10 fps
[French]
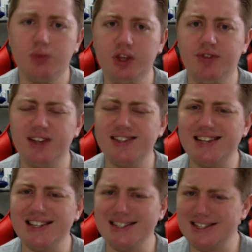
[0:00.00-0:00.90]
vers
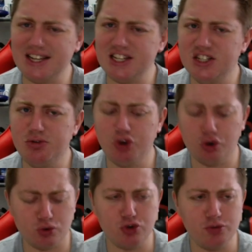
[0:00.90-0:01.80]
16, 17, 18 heures,
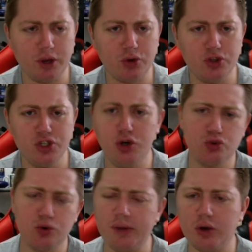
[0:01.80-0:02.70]
soit ce mercredi-là,
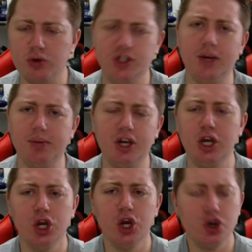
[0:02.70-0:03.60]
soit le mercredi d'après,
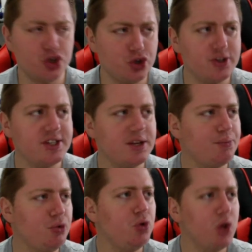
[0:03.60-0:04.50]
je sais
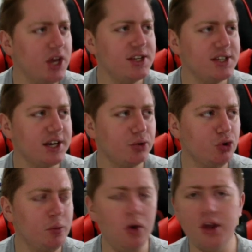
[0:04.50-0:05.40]
plus
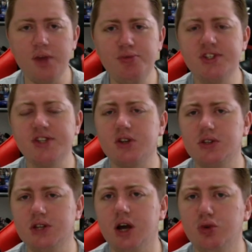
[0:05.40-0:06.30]
exactement, et puis ça
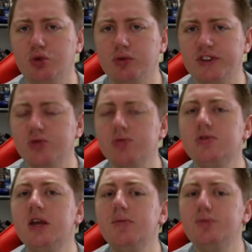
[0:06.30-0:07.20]
sortira de toute façon
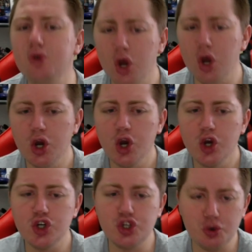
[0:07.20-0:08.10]
début
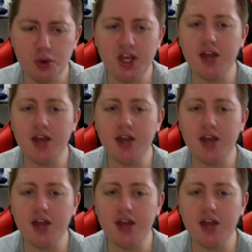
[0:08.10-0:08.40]
juillet.